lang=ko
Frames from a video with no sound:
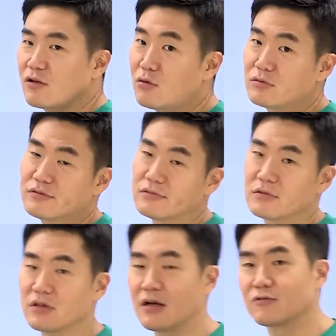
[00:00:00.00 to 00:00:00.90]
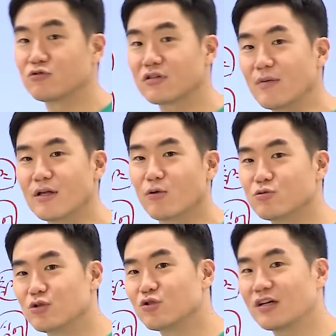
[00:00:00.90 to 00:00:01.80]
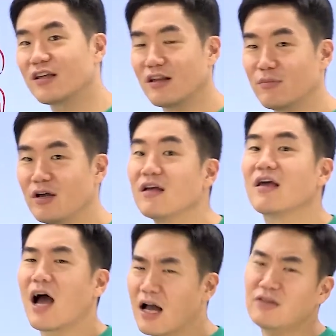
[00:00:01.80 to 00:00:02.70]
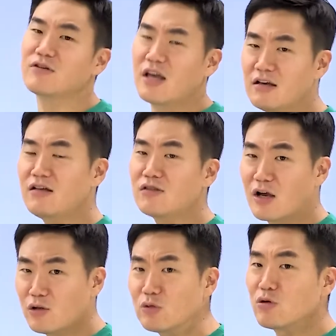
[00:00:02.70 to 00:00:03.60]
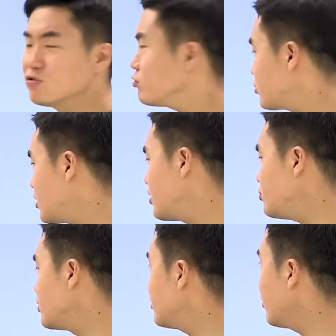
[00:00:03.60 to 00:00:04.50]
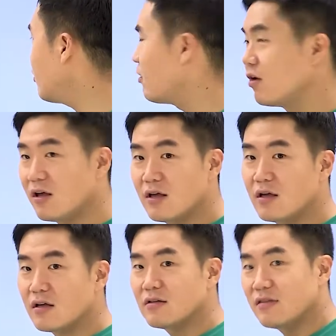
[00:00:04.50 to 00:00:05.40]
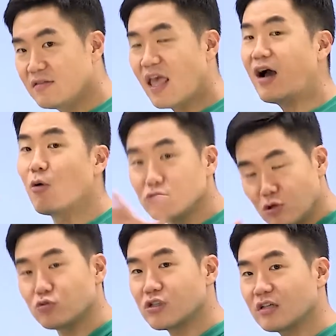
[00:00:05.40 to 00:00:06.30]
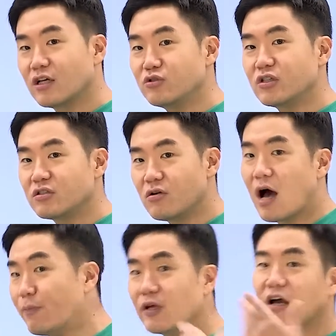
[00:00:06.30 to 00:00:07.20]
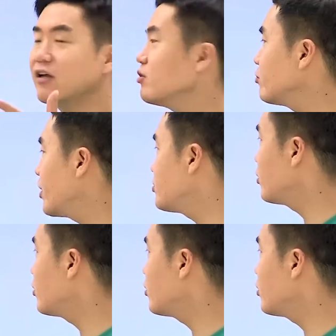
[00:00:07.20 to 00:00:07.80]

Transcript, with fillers: 여러분 국가만이 원조의 주체가 되어야 됩니까? 아니요. 개개인 당연히 원조의 주체가 될 수 있어요. 내가 원조의 주체가 될 수 있어. 아프리카 애들을 위해서.